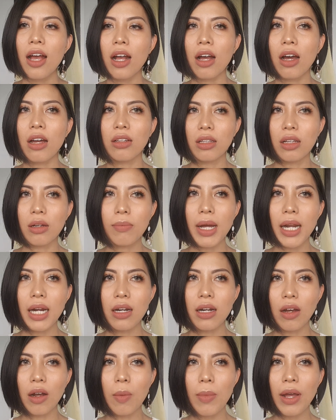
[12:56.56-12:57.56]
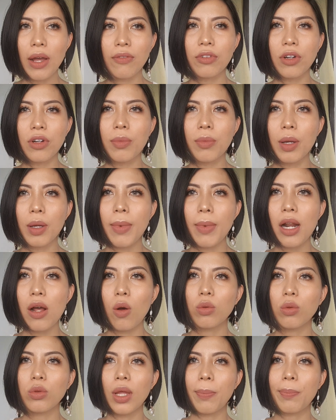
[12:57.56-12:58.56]
còn những bạn nữ mà vừa mới bắt
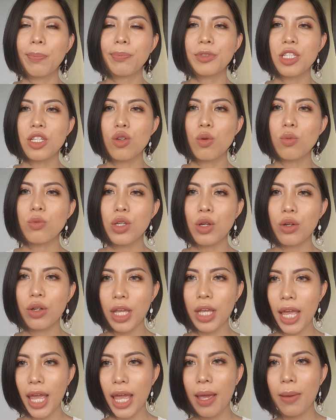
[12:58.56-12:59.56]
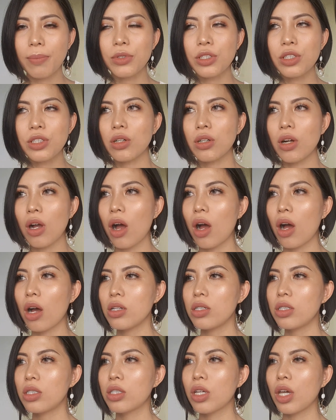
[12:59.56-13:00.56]
đầu tập sử dụng son kem chưa
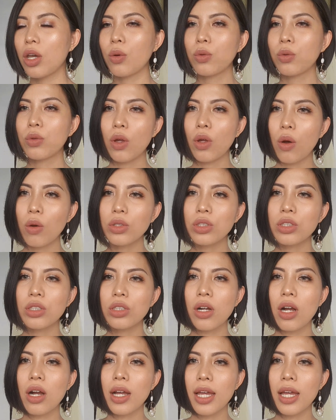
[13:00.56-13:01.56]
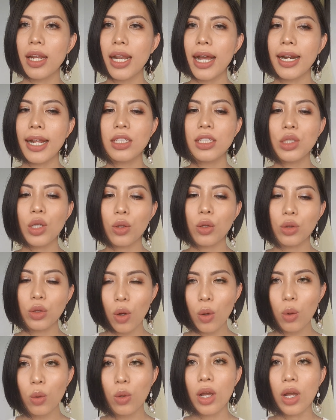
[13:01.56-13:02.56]
có skill tốt chưa có kỹ năng đánh son
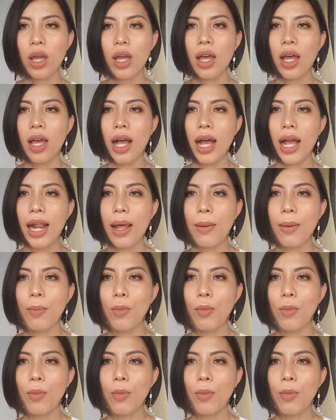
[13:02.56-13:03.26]
tốt hay là